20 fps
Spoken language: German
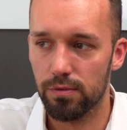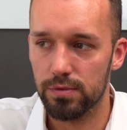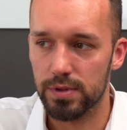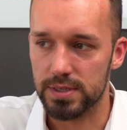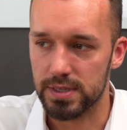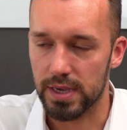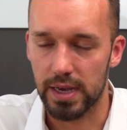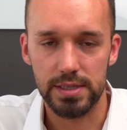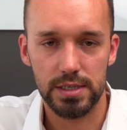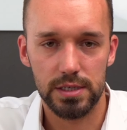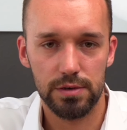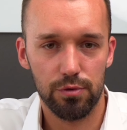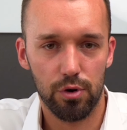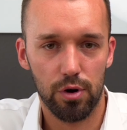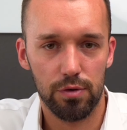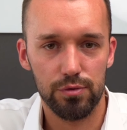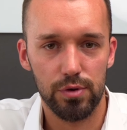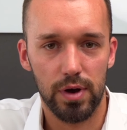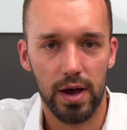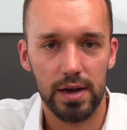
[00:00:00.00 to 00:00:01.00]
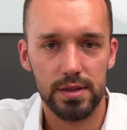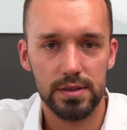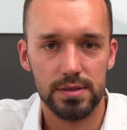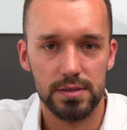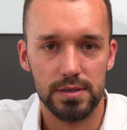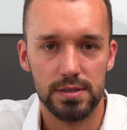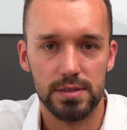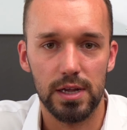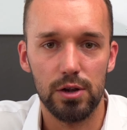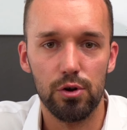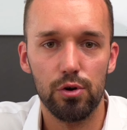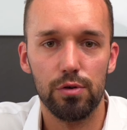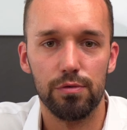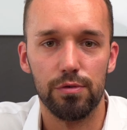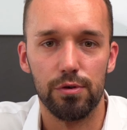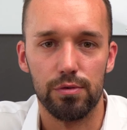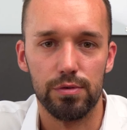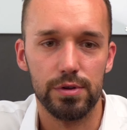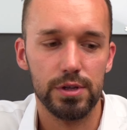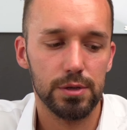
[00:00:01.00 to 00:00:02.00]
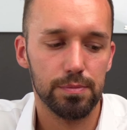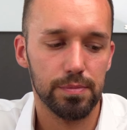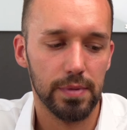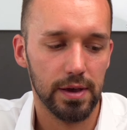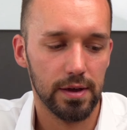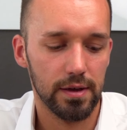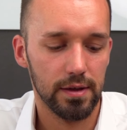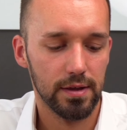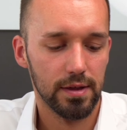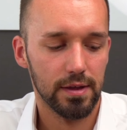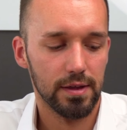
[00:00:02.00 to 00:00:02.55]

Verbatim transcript: das Einzige, worauf du achtest, ist der Löwe und nicht mehr